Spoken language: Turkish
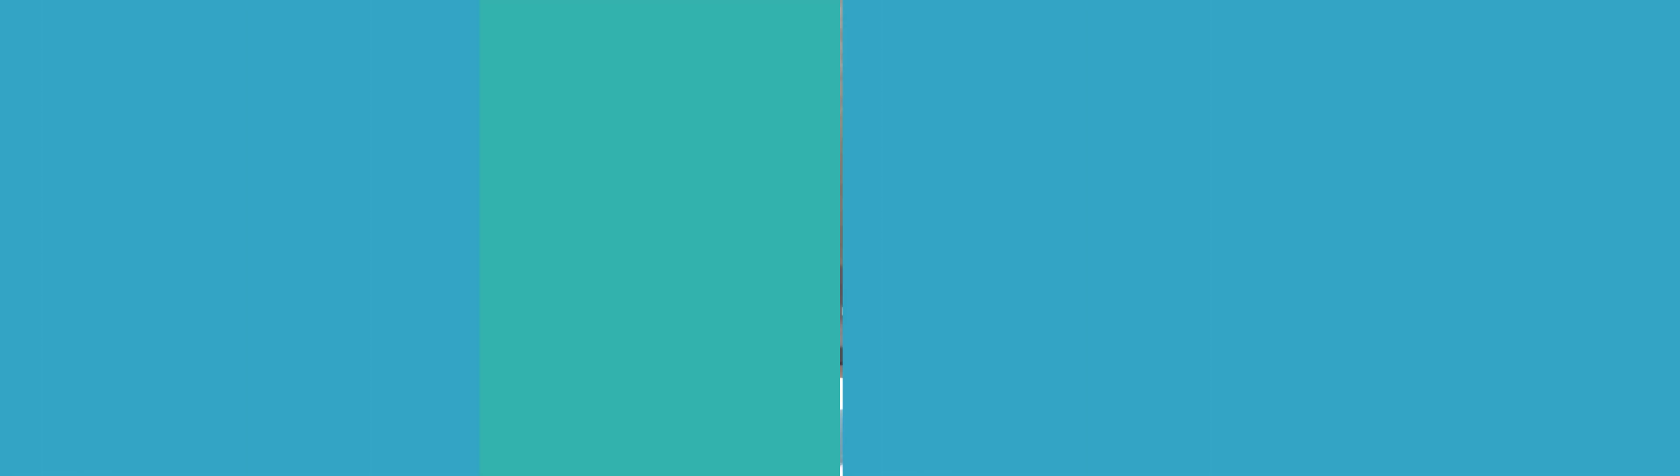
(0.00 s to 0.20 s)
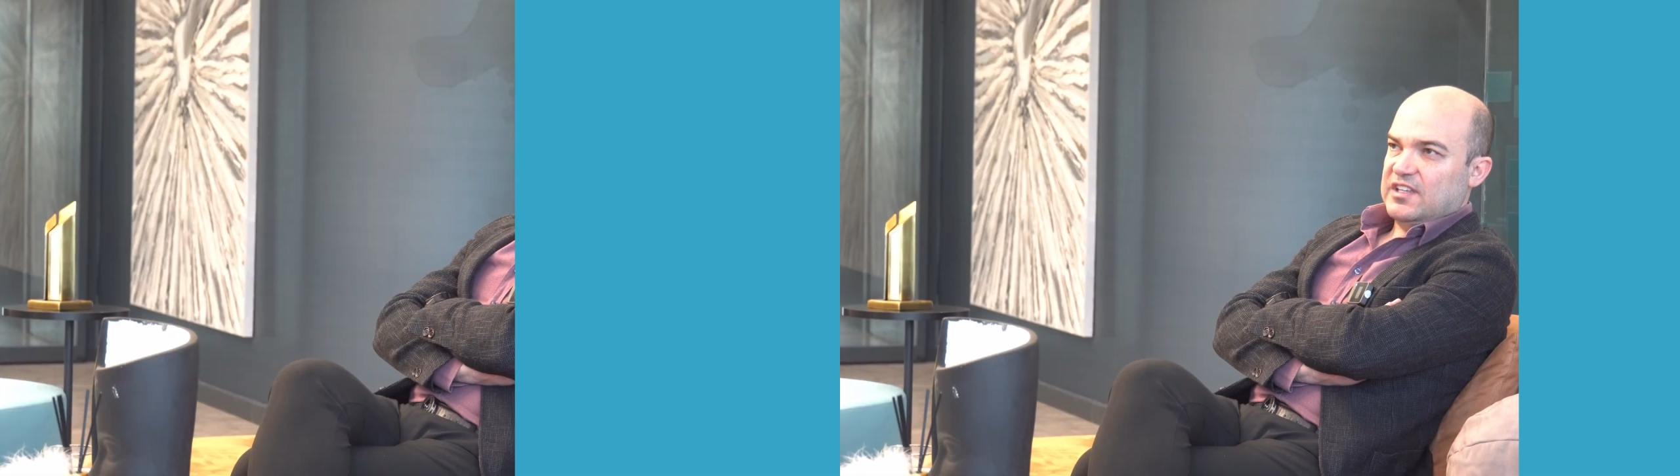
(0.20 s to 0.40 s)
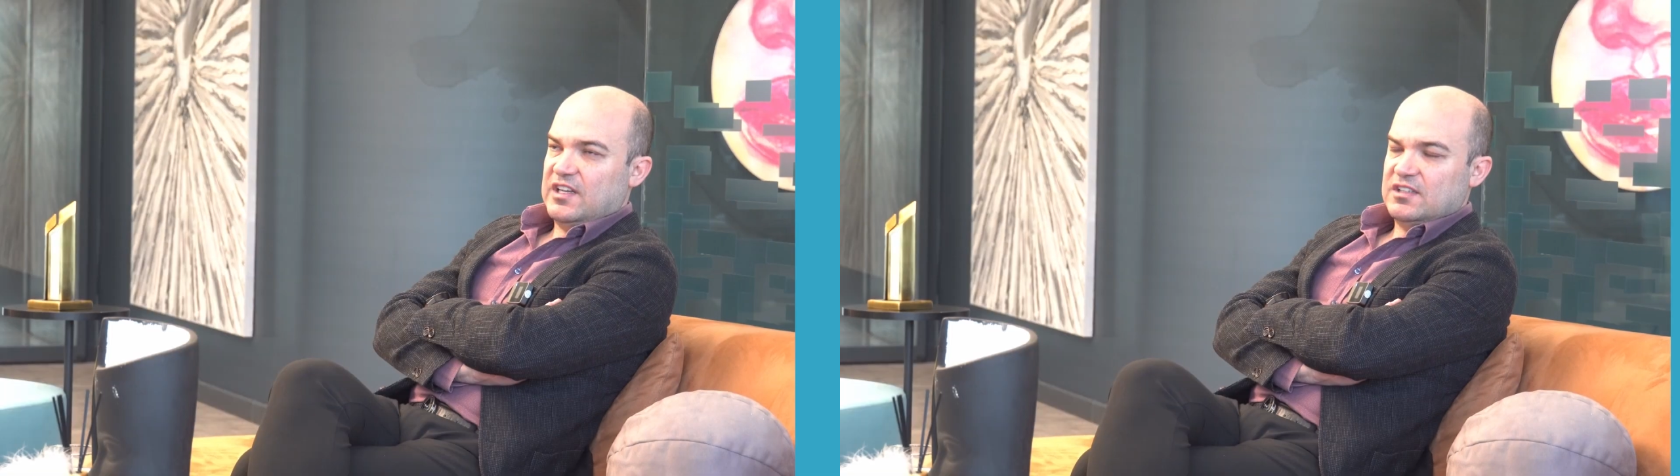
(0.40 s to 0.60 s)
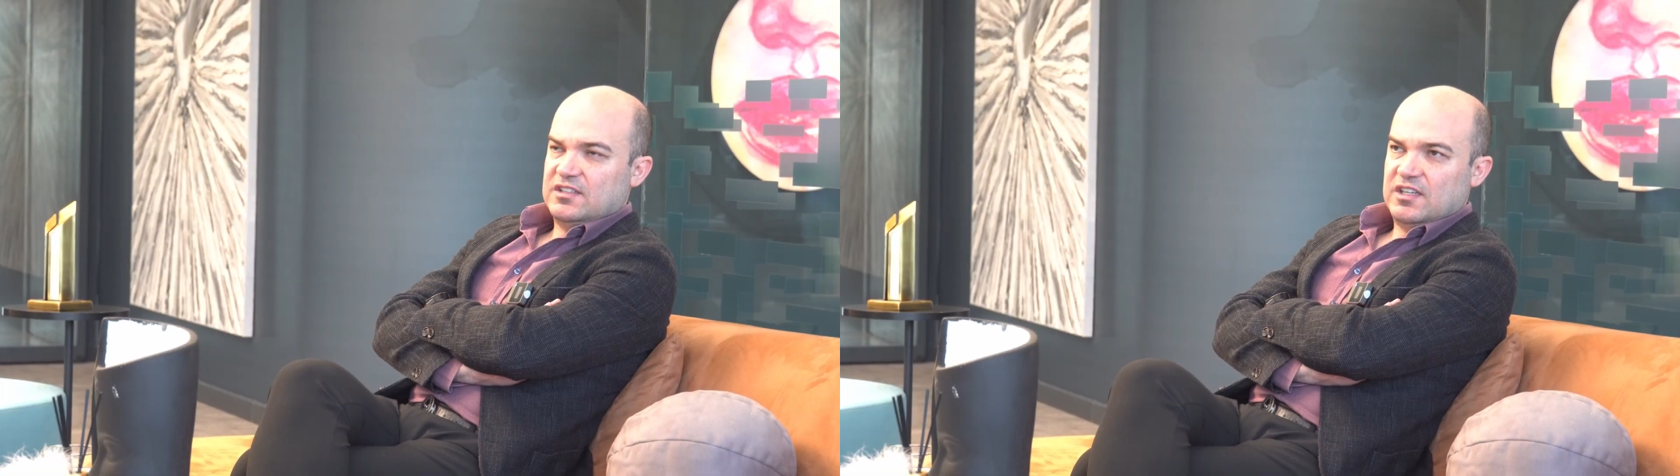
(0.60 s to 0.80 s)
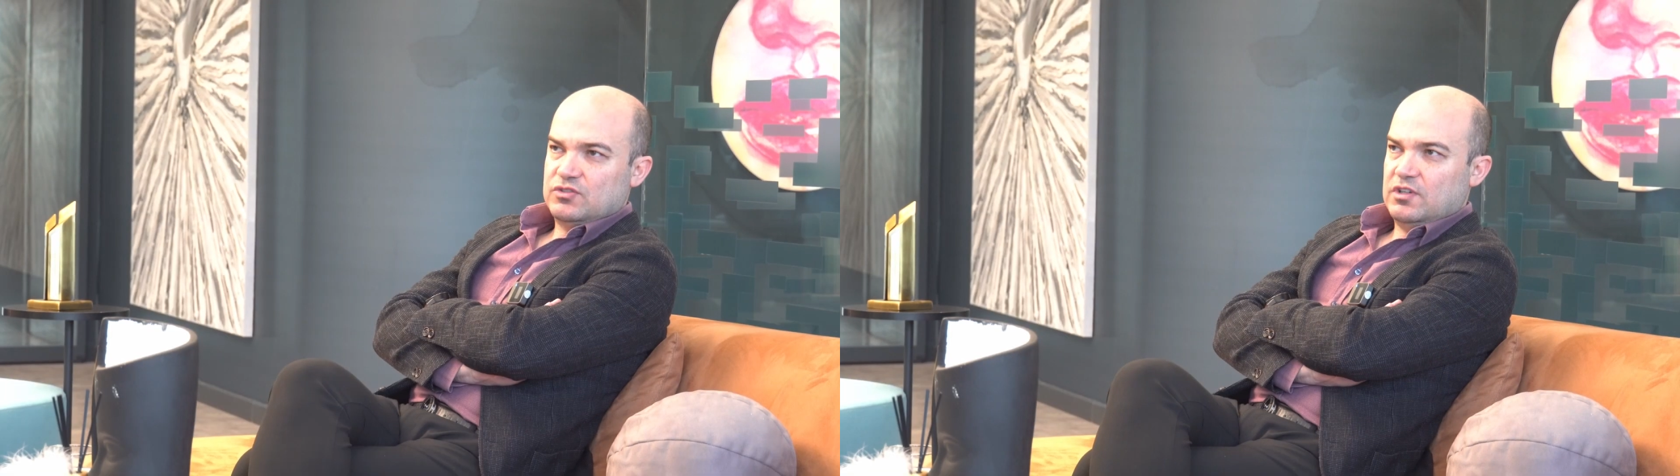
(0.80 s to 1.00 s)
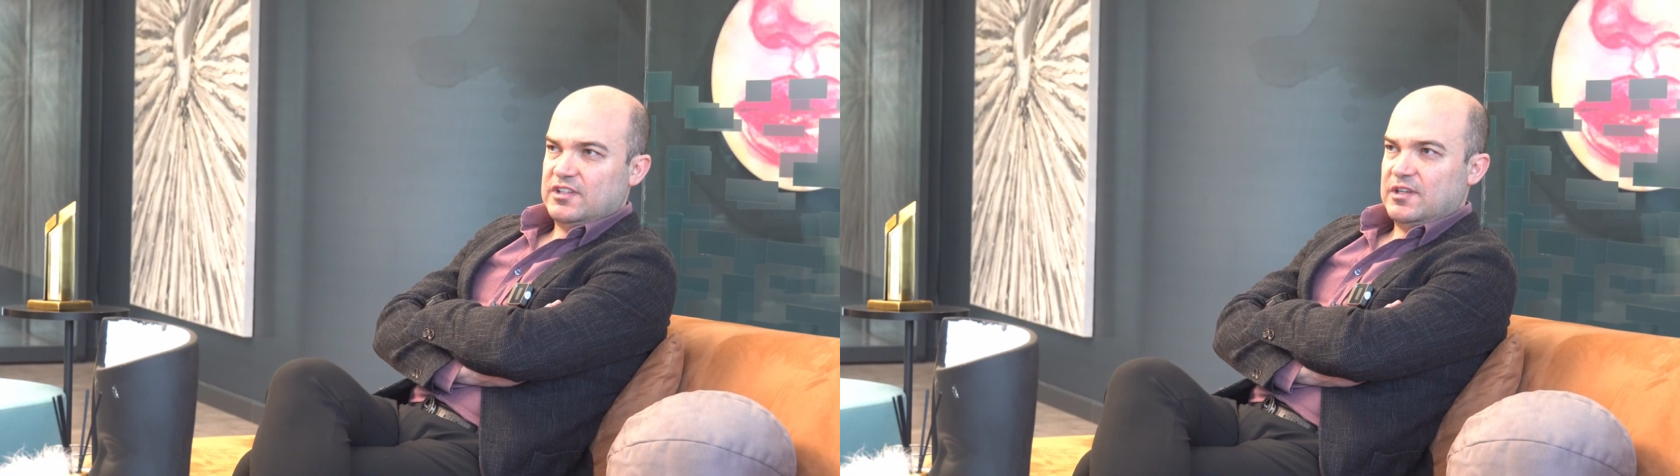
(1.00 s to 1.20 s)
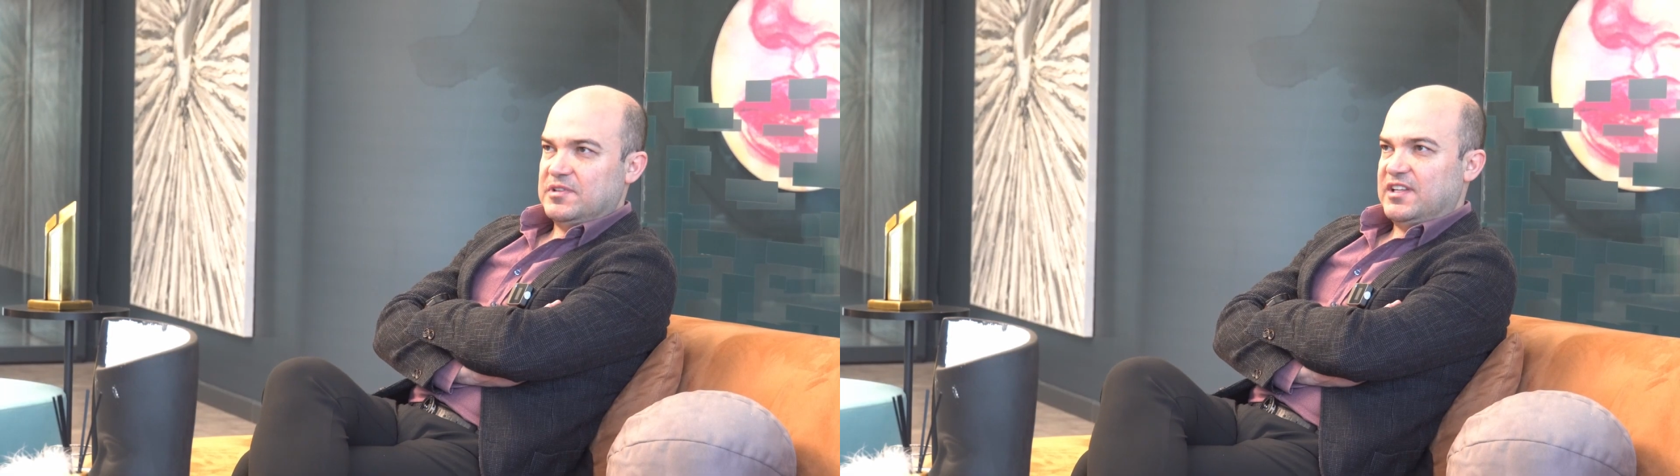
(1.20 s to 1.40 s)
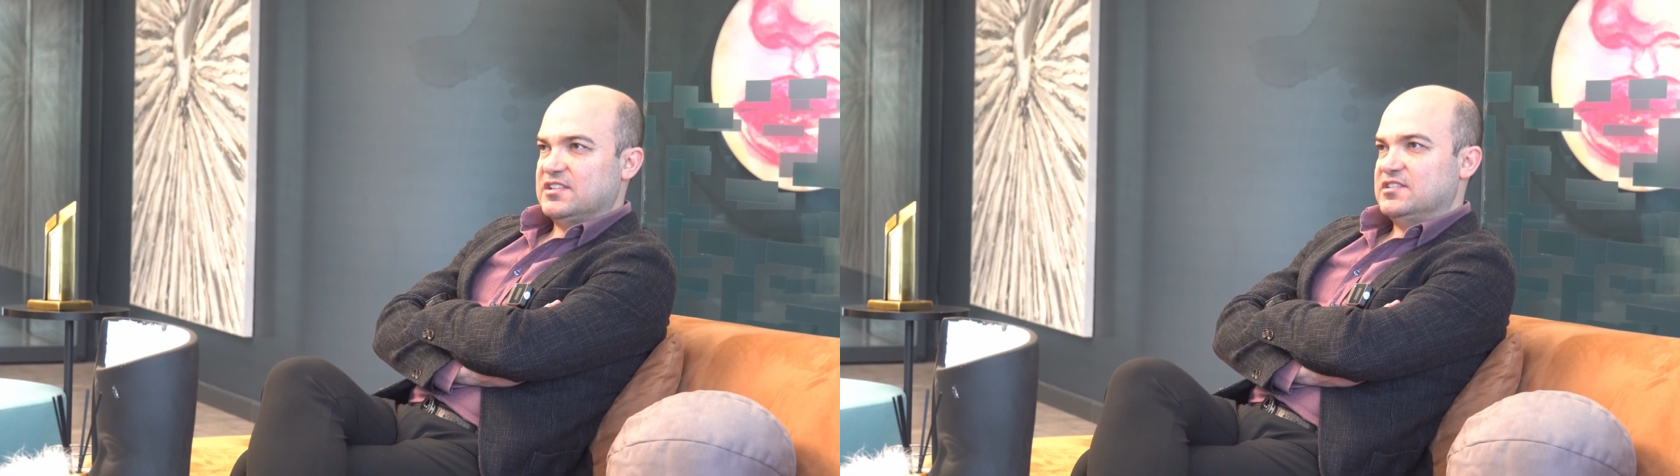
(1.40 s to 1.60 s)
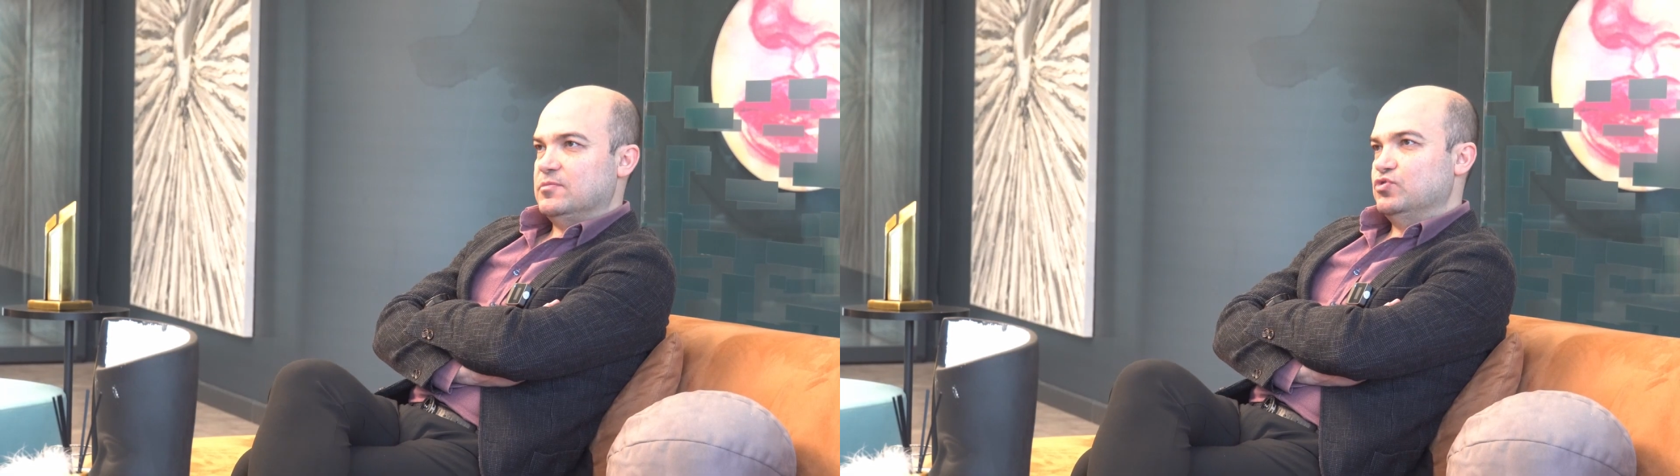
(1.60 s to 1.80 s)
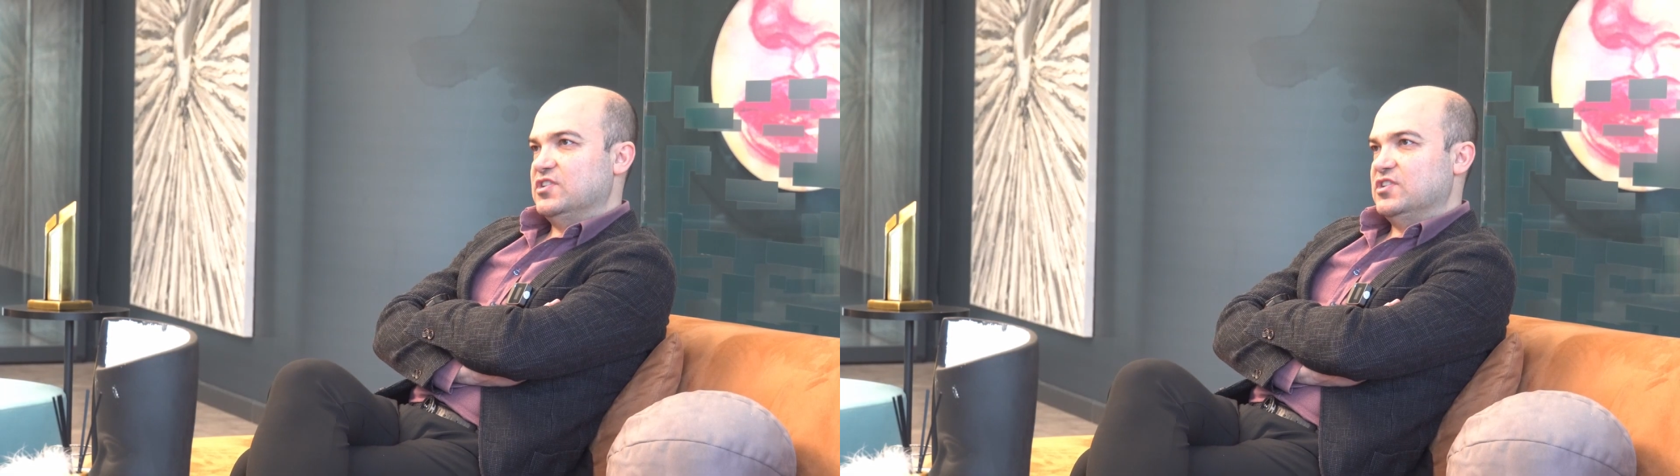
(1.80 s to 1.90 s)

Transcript: Bize gelen diğer sorulardan bir tanesi de burun